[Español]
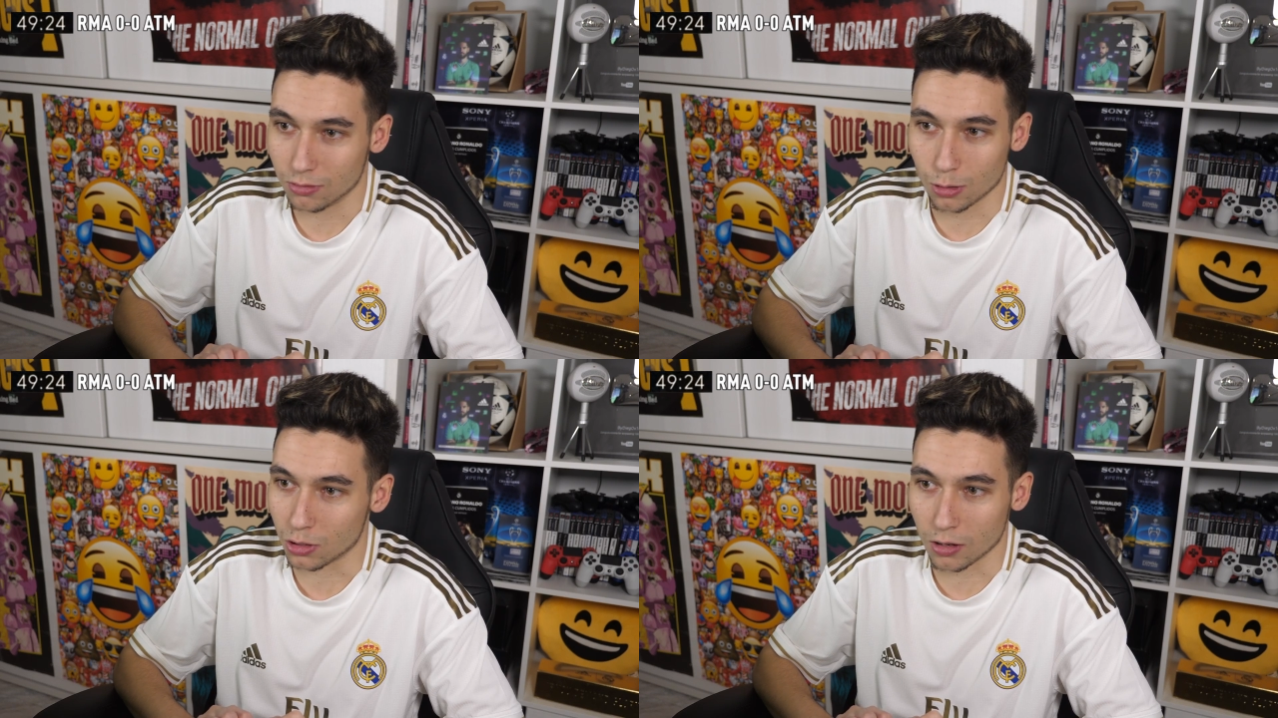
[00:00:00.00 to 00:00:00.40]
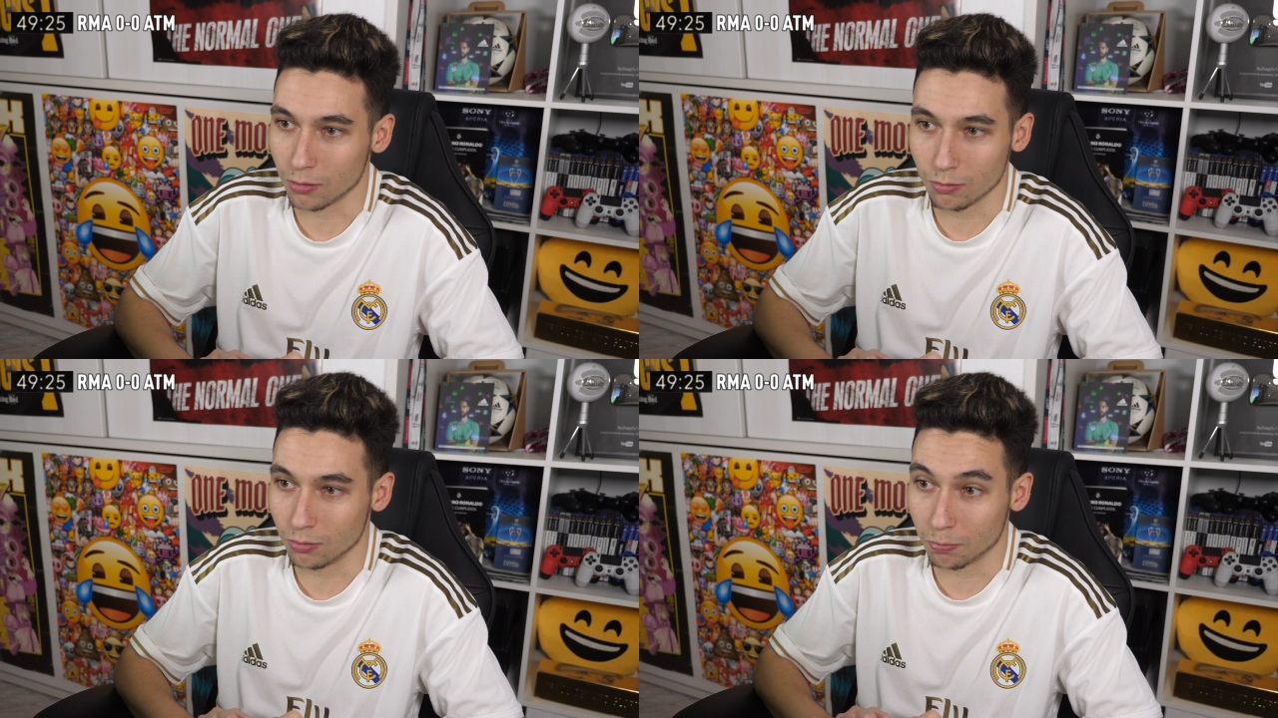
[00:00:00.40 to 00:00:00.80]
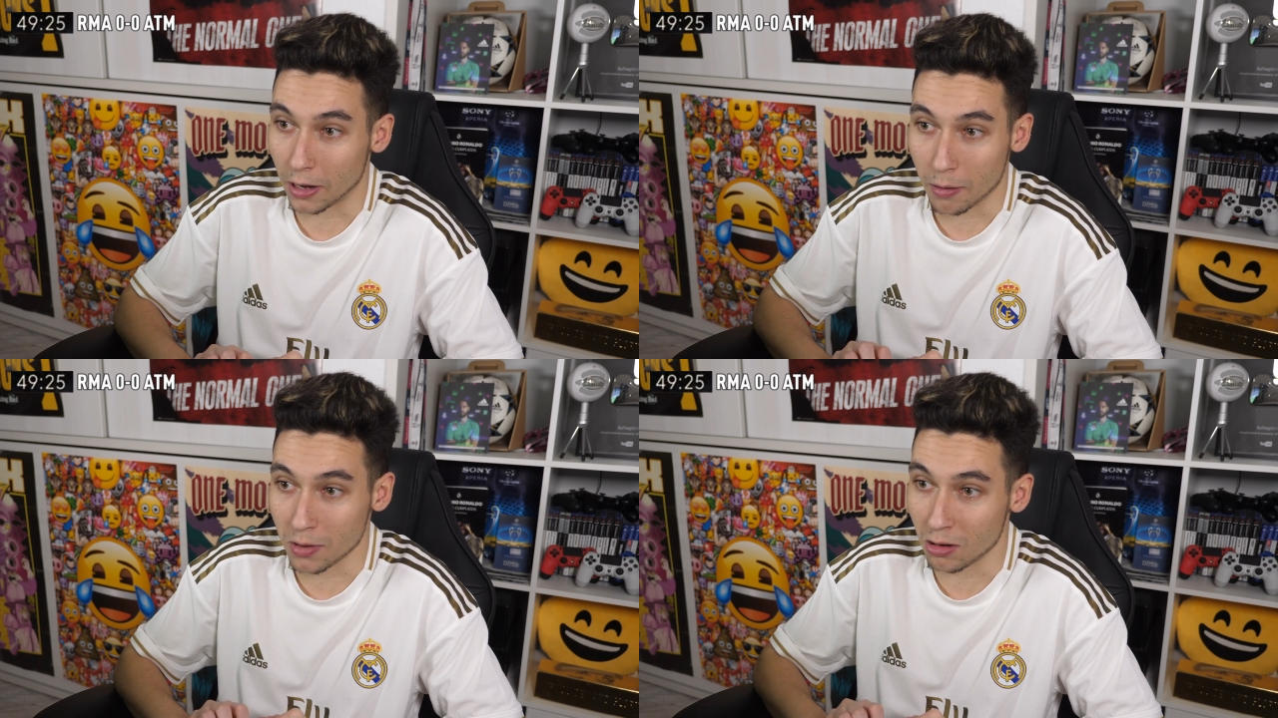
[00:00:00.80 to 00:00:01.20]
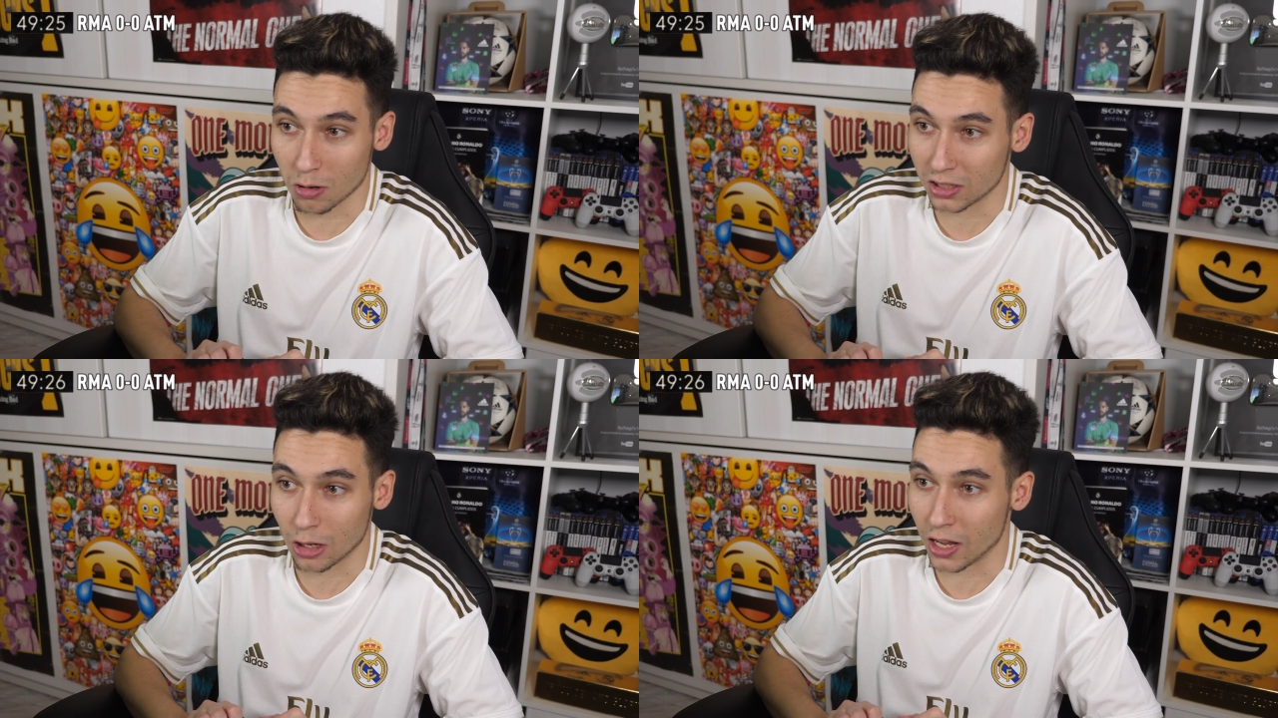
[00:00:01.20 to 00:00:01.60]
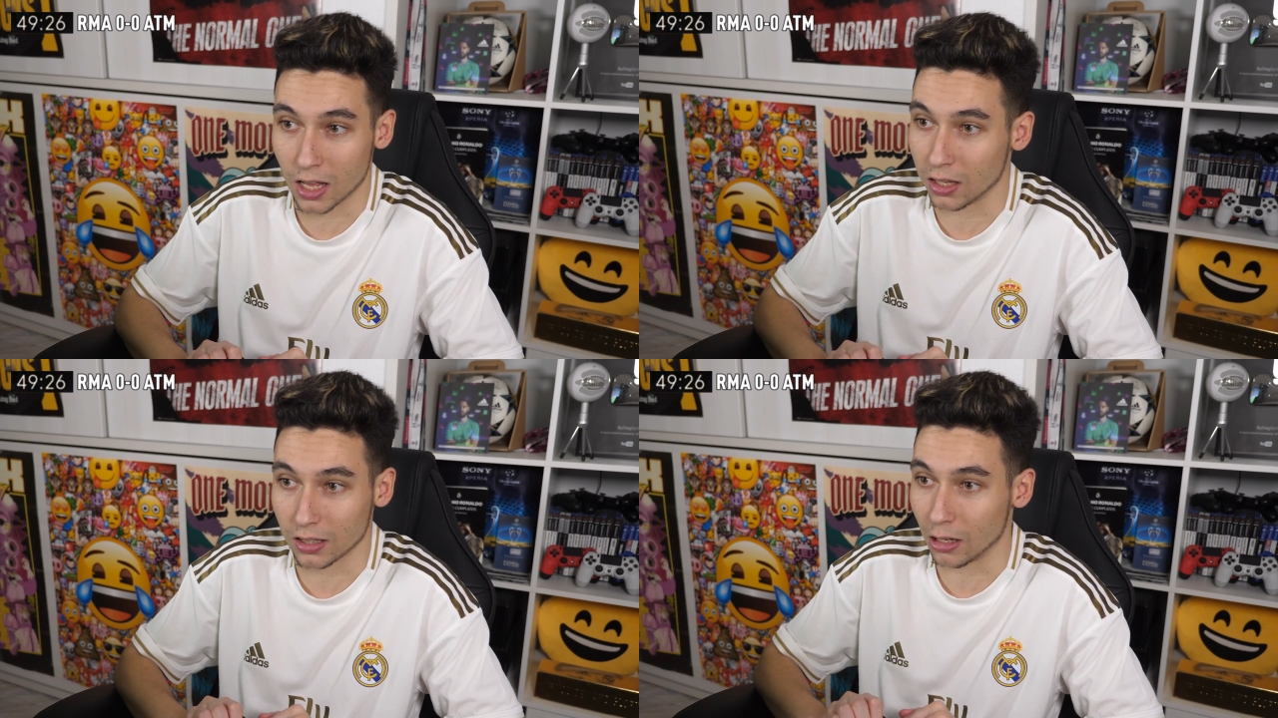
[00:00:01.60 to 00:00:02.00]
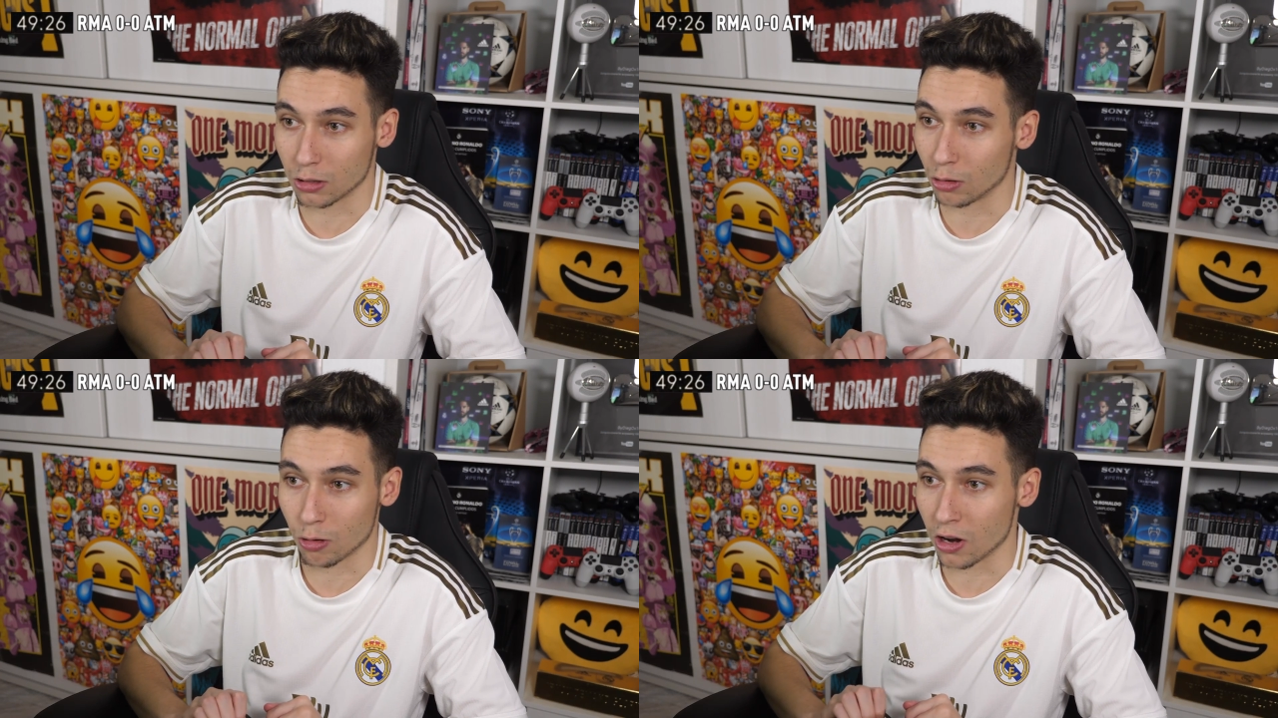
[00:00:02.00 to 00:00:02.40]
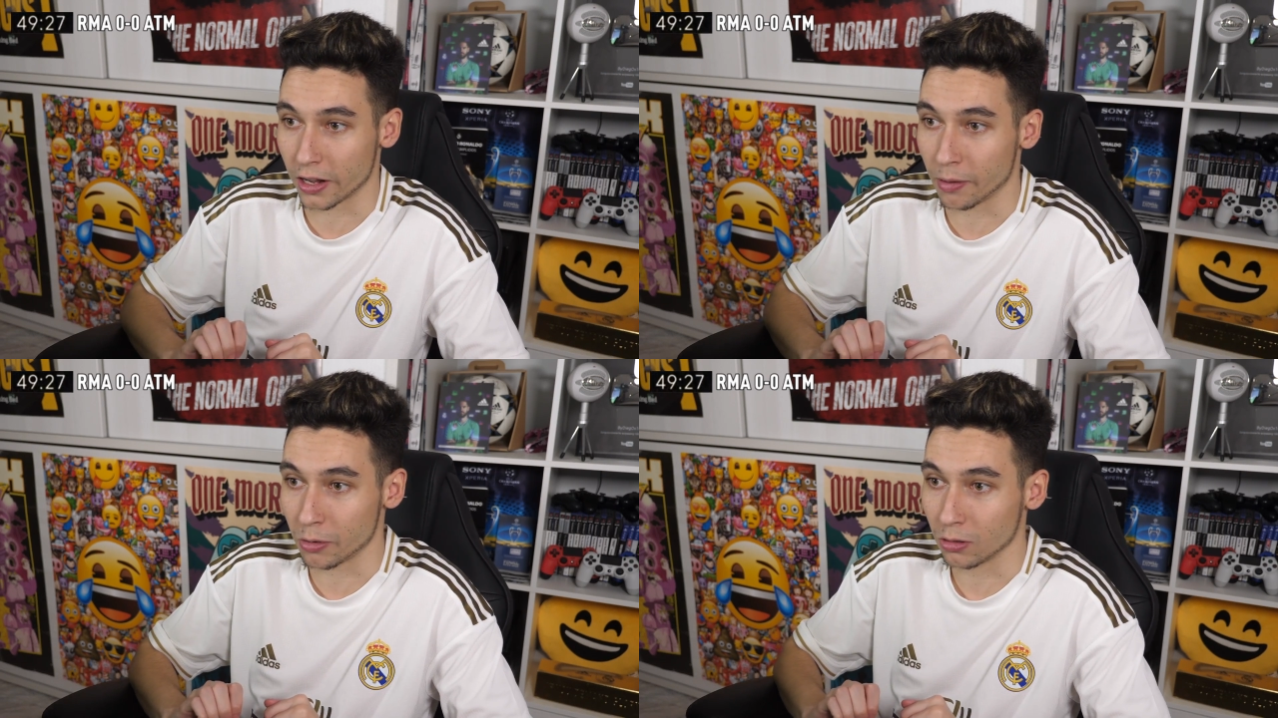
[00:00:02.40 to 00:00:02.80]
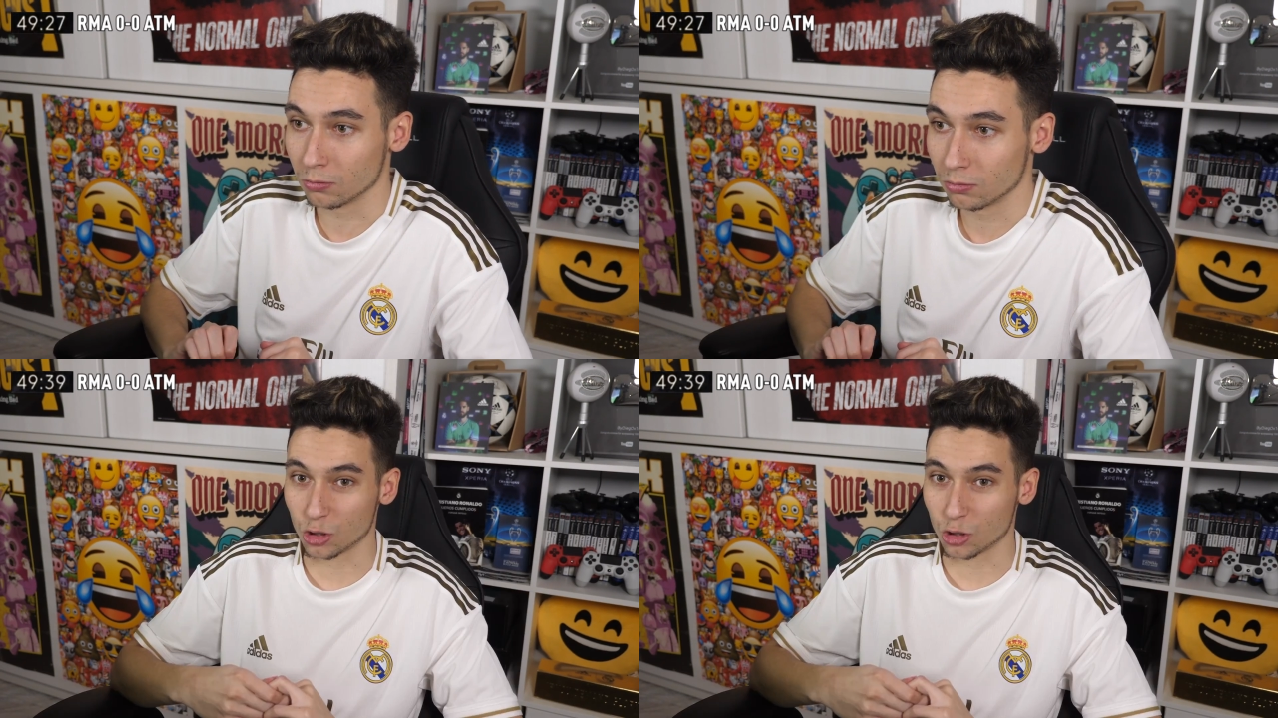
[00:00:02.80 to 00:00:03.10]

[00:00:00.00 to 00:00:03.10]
no sé, para mí no ha estado nada acertado el Cholo con el cambio.